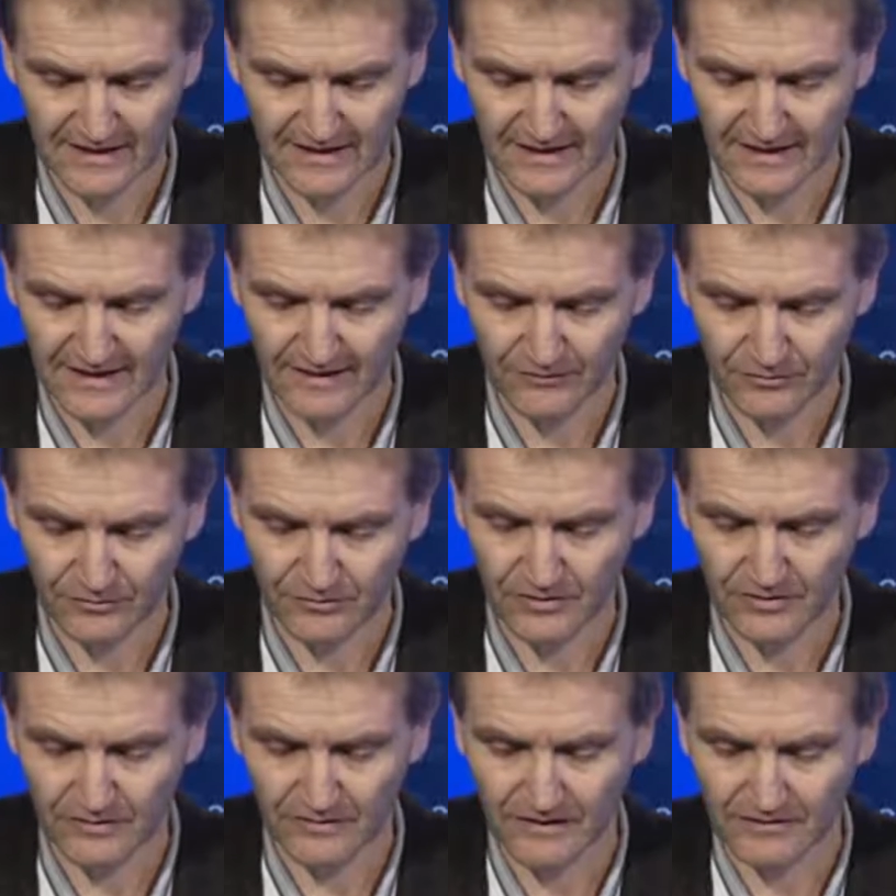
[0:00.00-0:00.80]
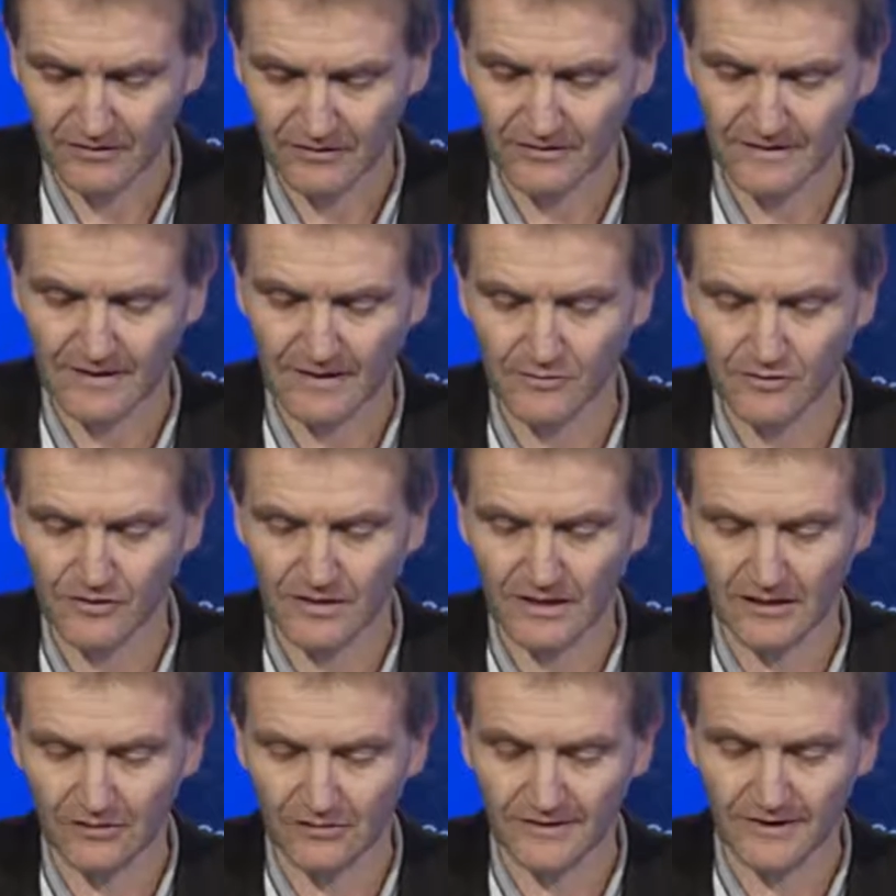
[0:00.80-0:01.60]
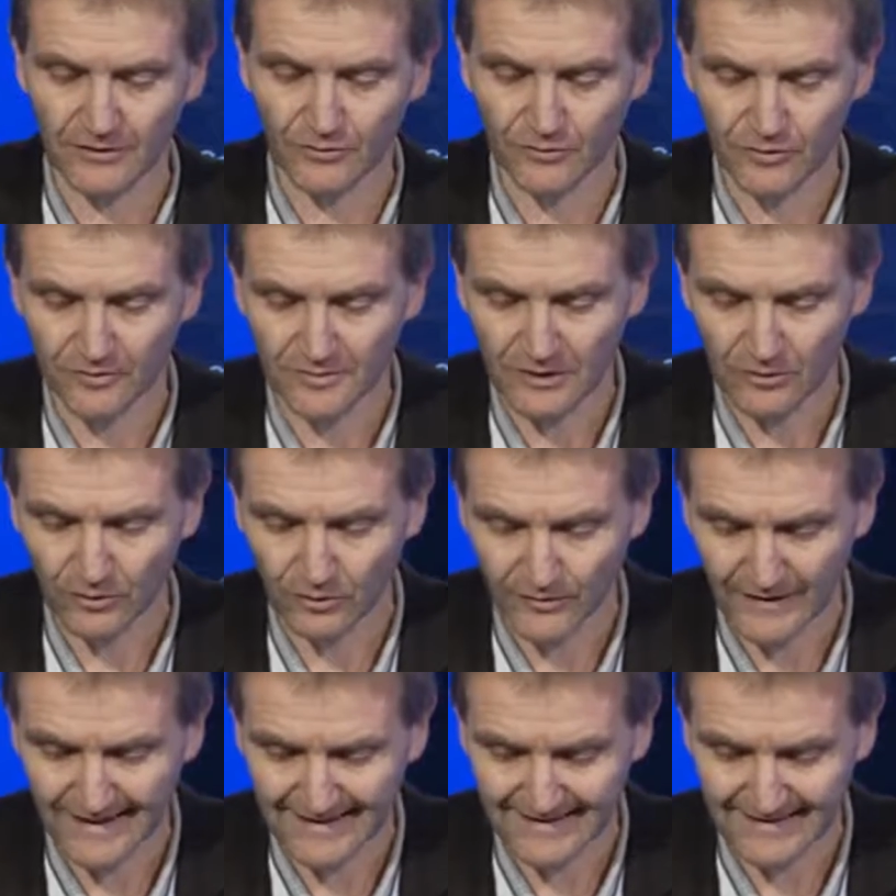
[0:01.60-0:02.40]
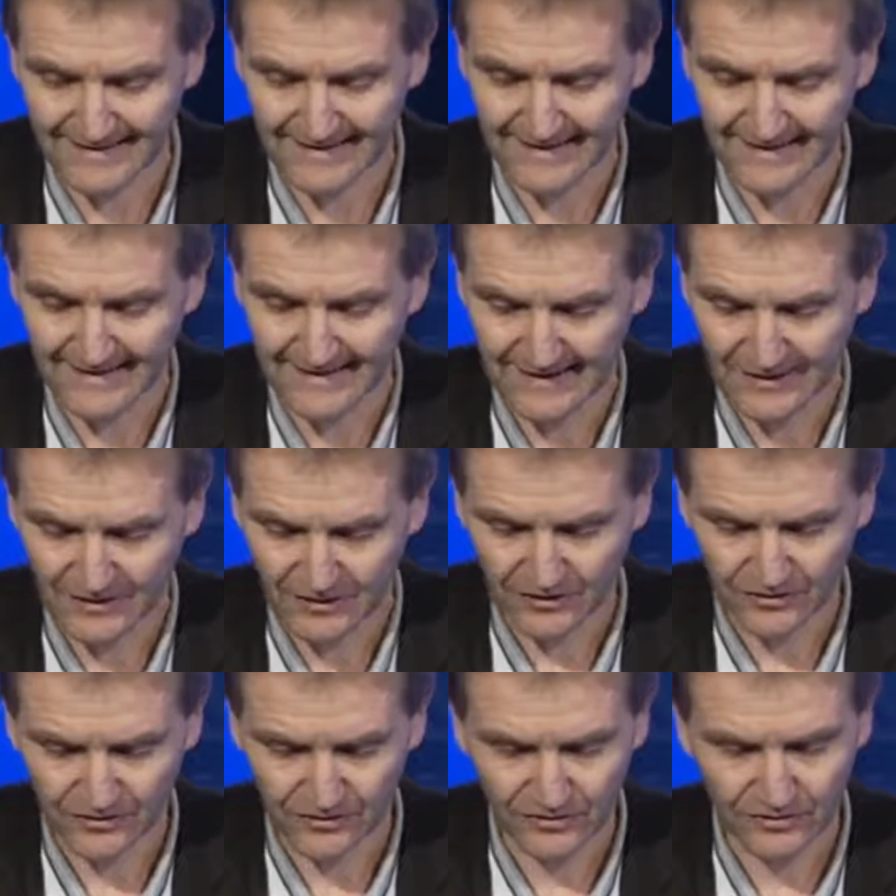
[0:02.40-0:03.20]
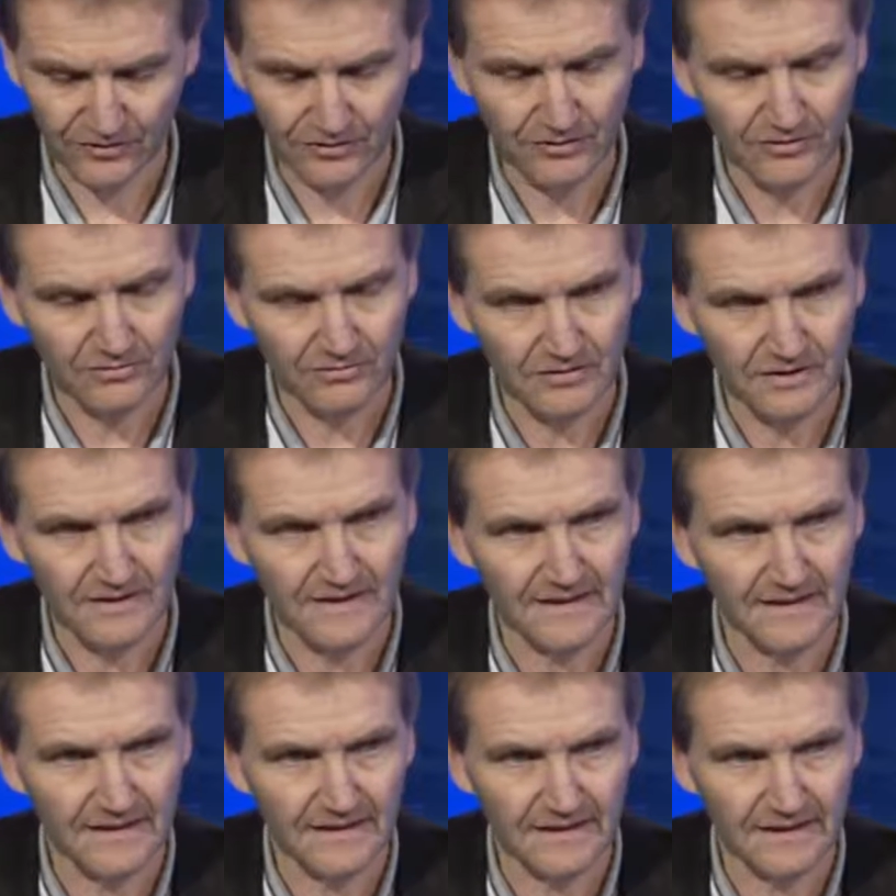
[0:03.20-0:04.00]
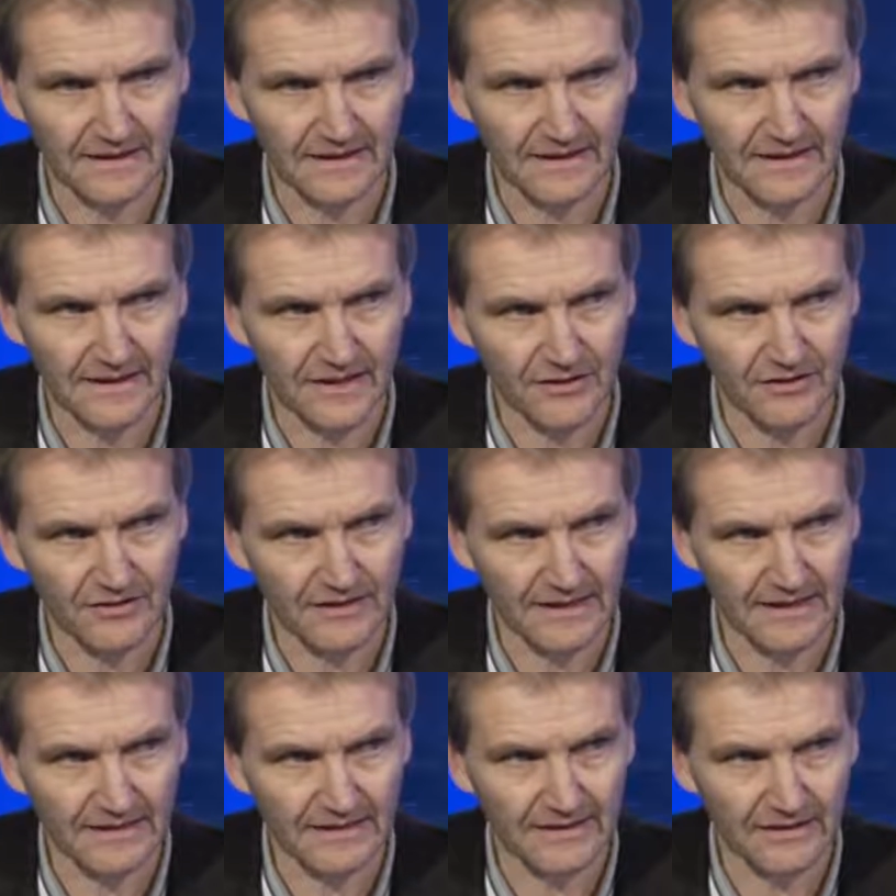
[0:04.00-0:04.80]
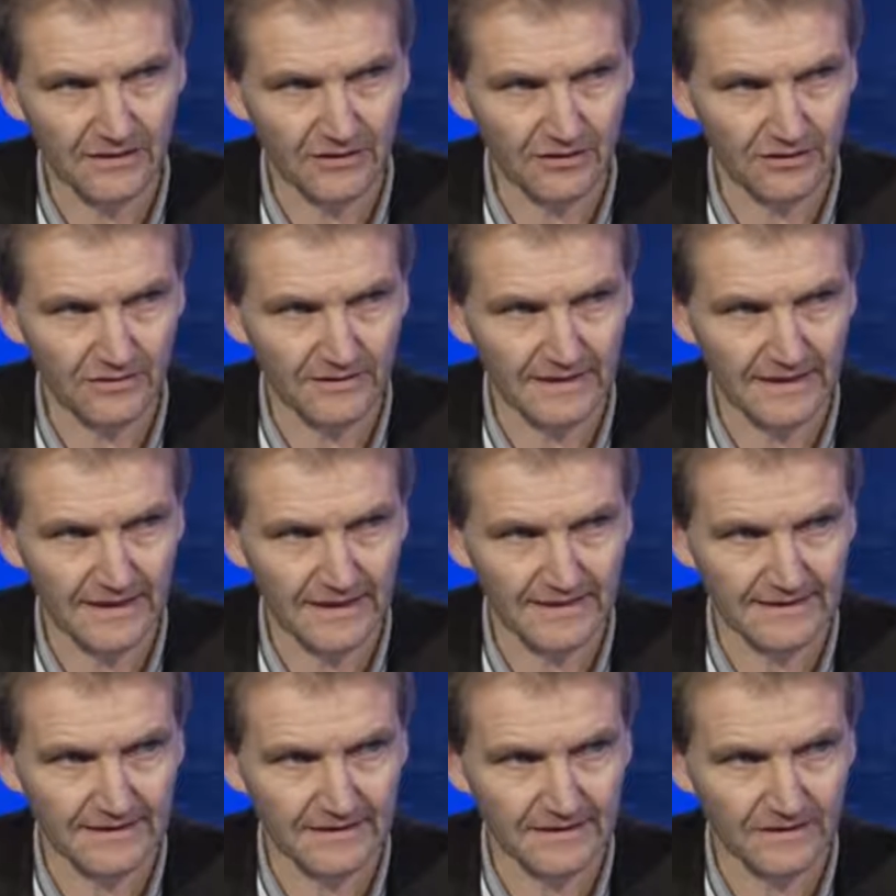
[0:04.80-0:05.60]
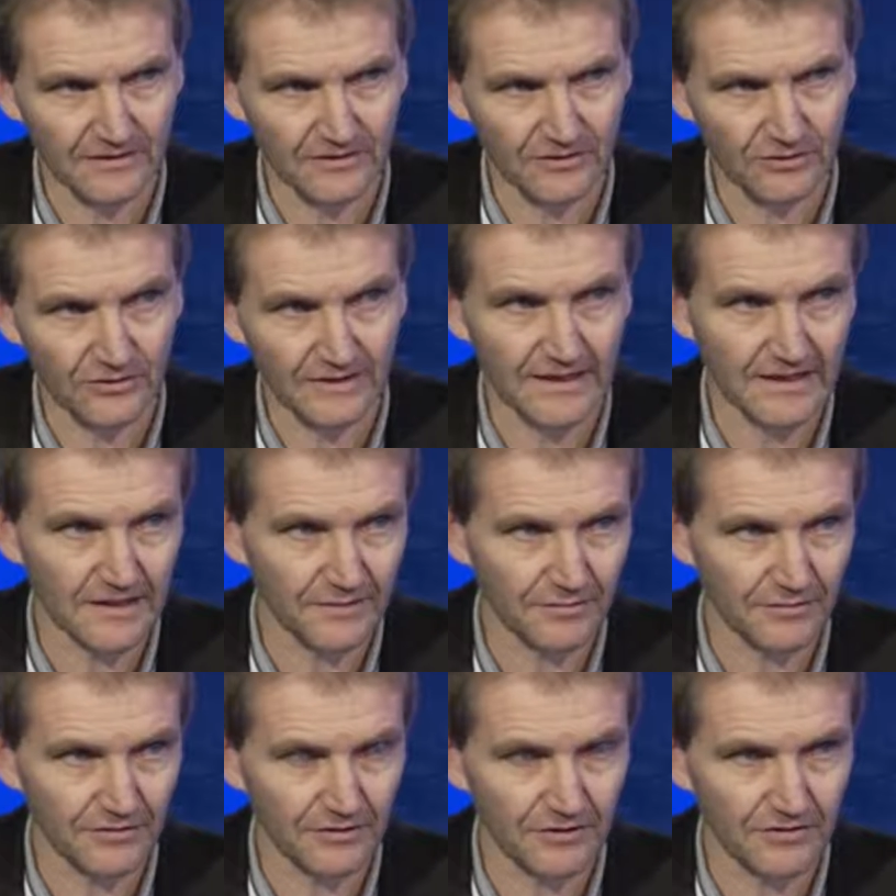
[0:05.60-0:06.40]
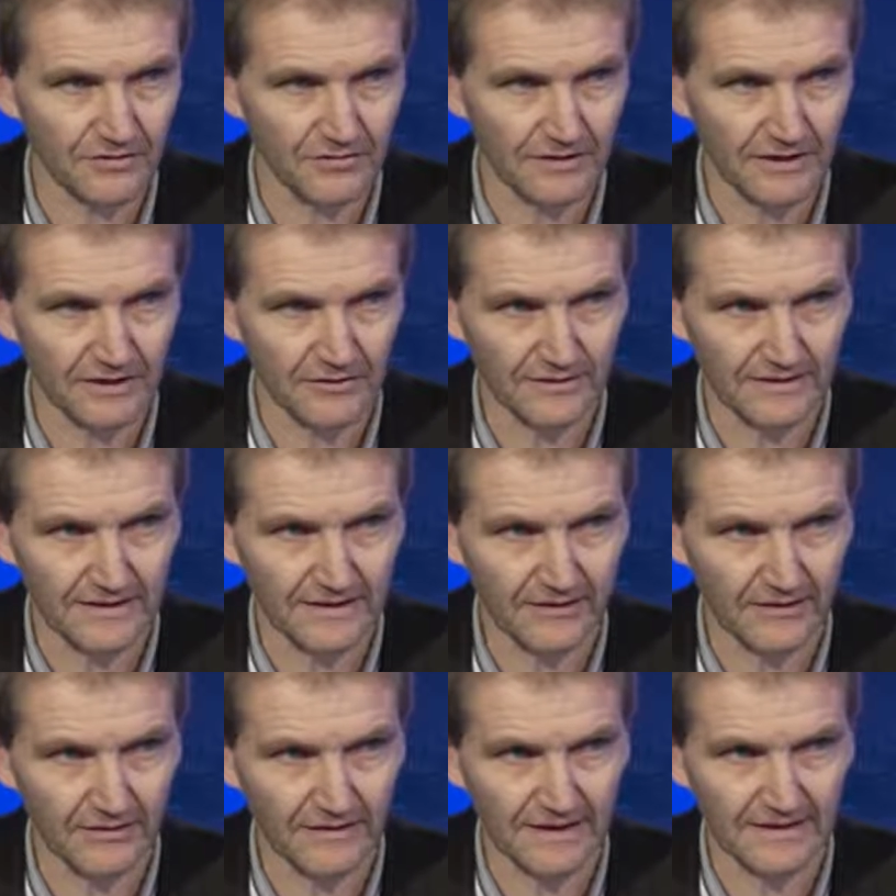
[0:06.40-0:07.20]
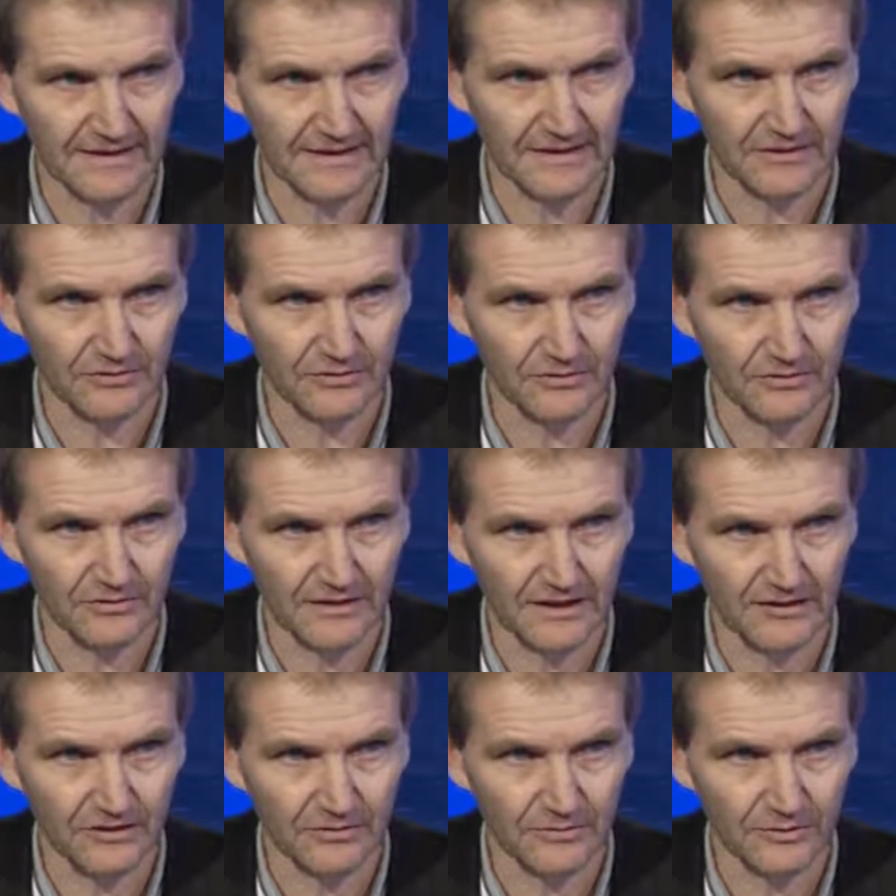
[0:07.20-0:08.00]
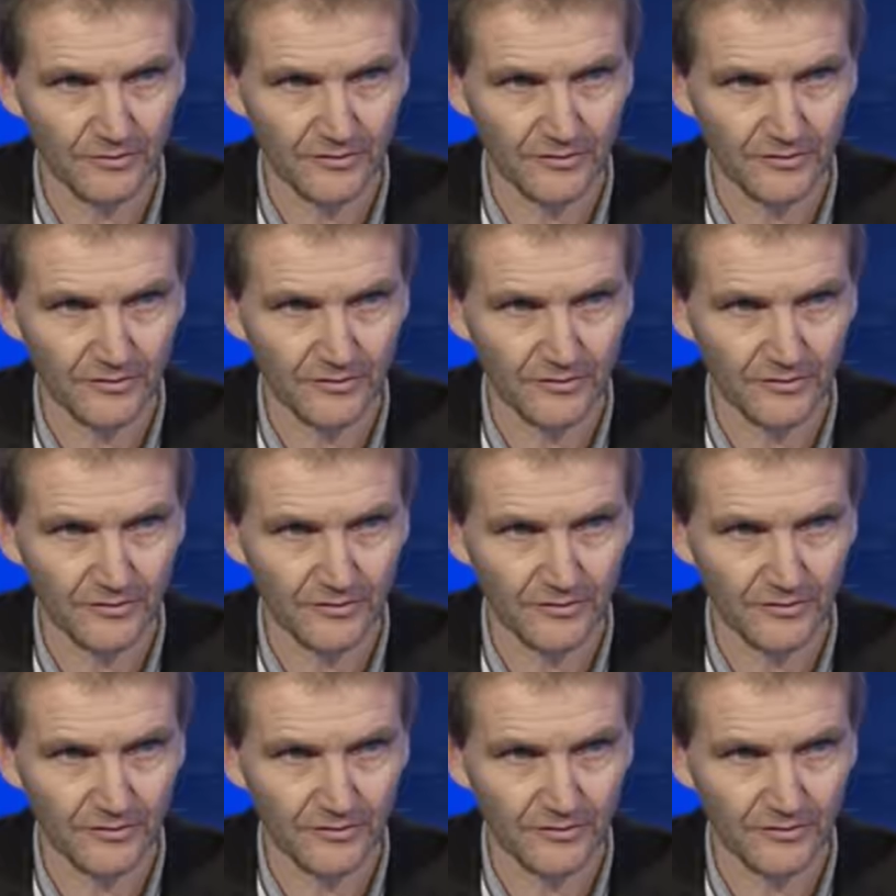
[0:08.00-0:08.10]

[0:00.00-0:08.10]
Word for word: Elle s'élève donc, on va le voir en tableau, à environ 2000 euros net en tant que conseiller régional Grand Est, dont 15%, on l'a noté, reversé au, Rassemblement